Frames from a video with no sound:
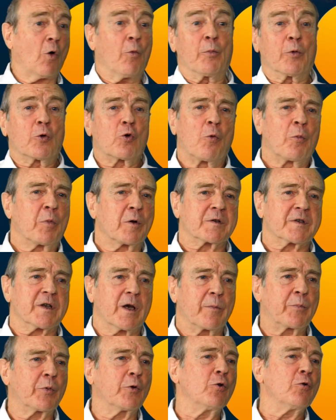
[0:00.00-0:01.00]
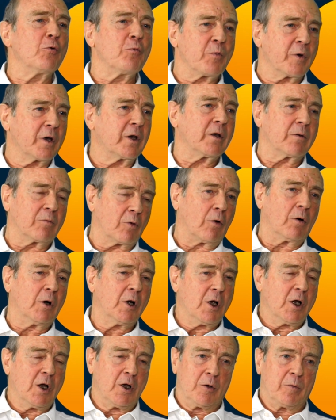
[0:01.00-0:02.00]
On peut compenser un peu, mais bon,
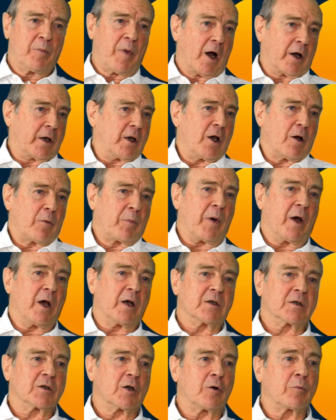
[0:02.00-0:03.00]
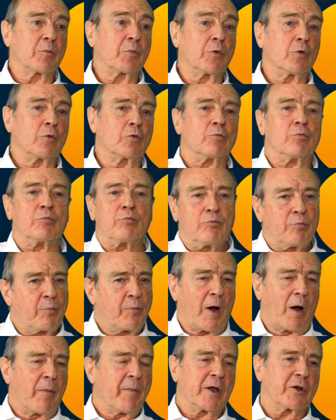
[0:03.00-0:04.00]
Parker, par exemple,
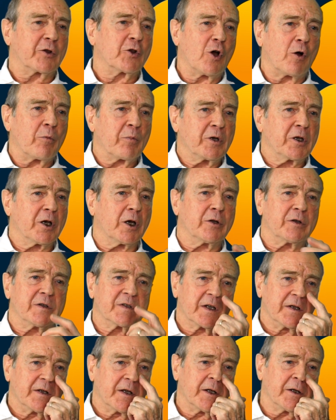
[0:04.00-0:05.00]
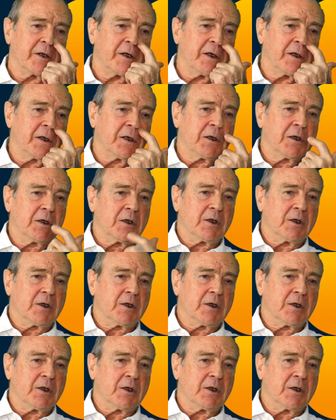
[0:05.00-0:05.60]
pas mm. maintenant, mais il y a une dizaine d'années,